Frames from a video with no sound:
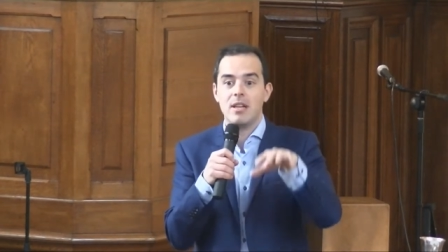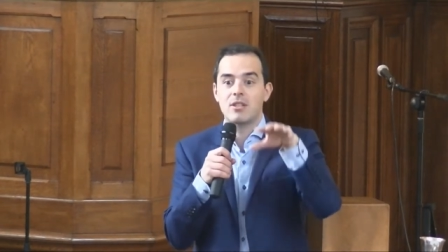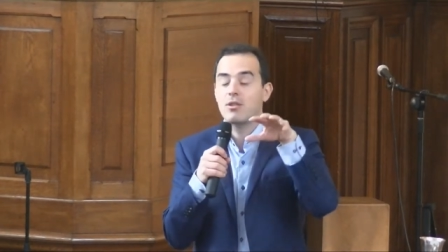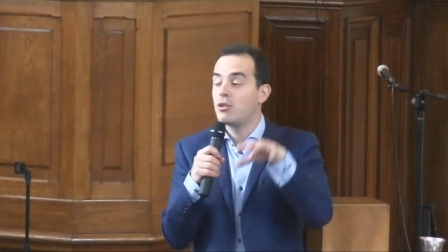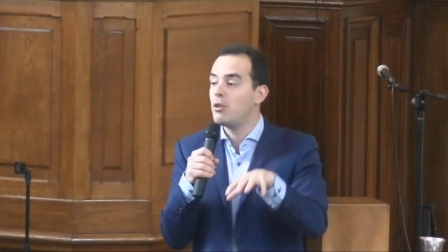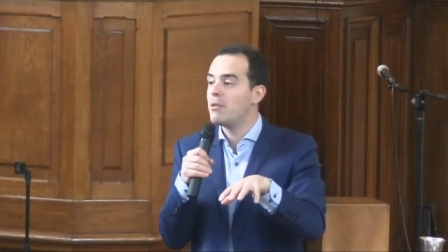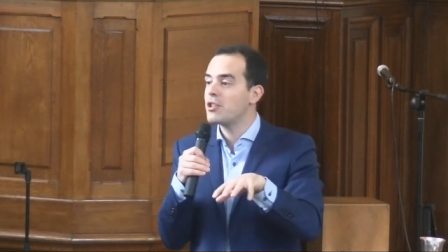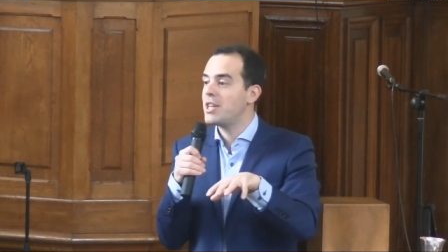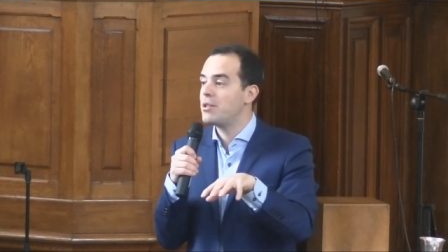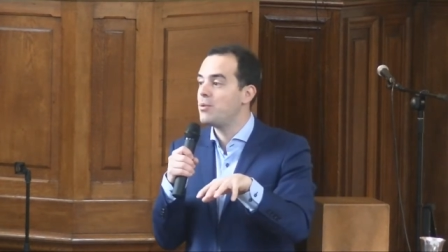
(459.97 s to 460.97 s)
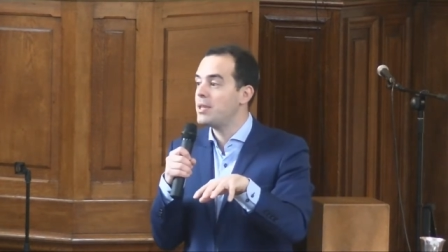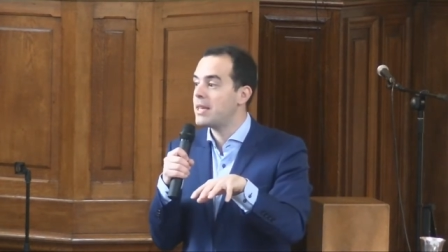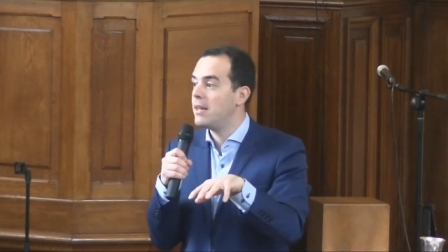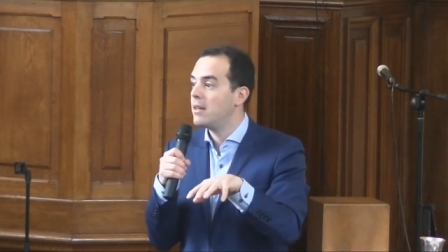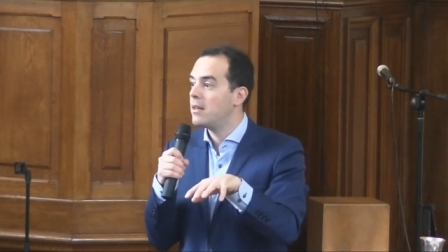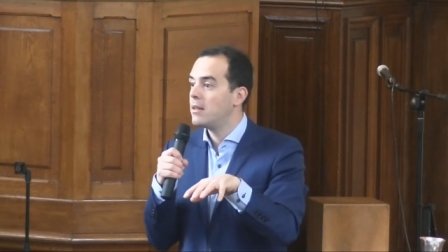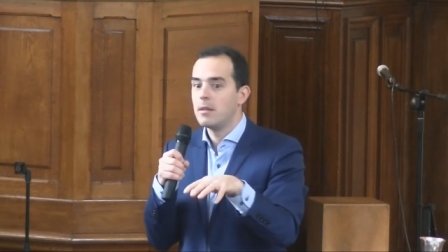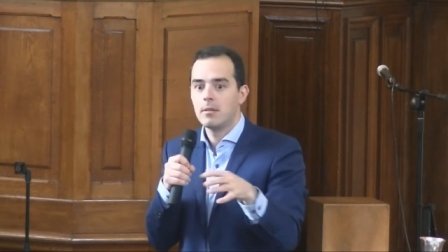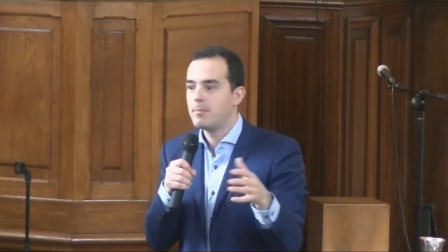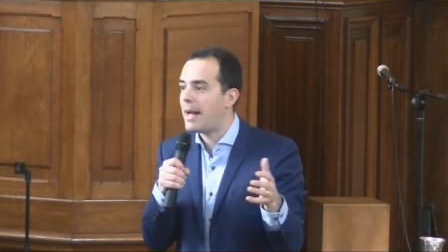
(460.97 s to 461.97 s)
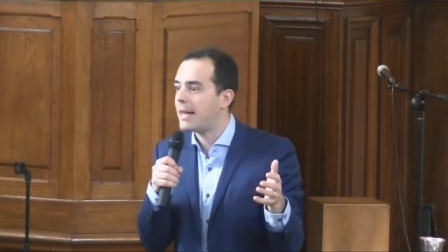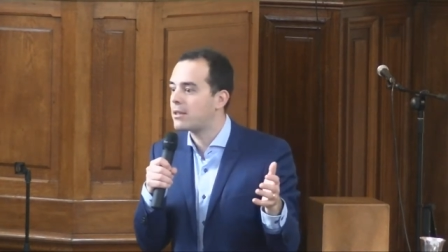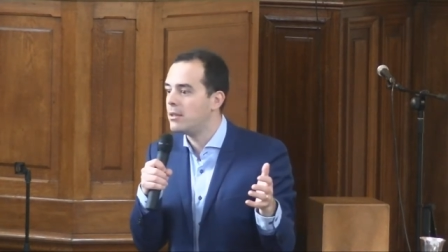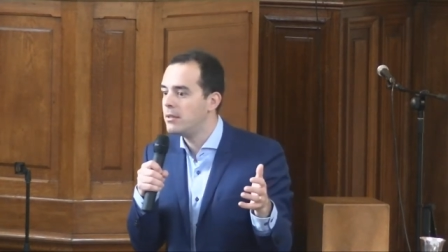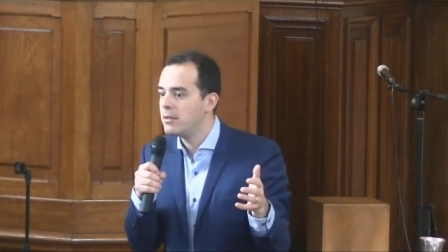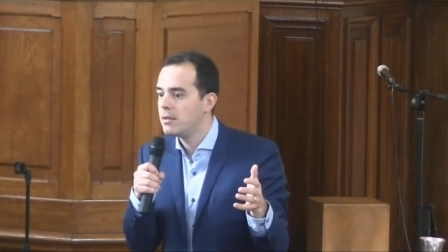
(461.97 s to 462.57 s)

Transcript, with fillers: ce que demande Jésus, c'est, bah attends,